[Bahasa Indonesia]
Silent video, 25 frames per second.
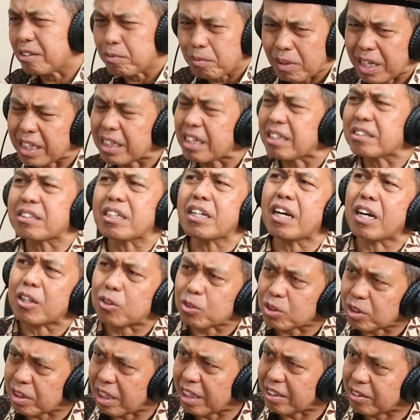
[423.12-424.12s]
gimana saya
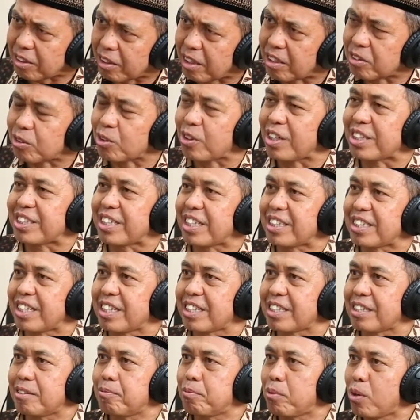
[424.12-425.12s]
harus datang juga
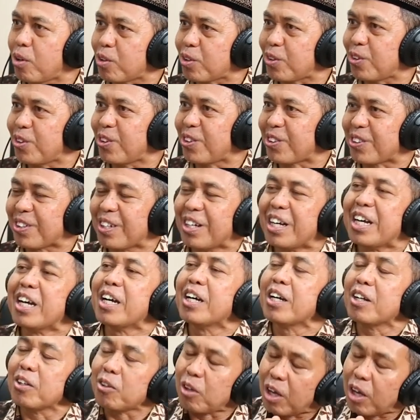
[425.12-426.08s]
datang ke Bogor iya.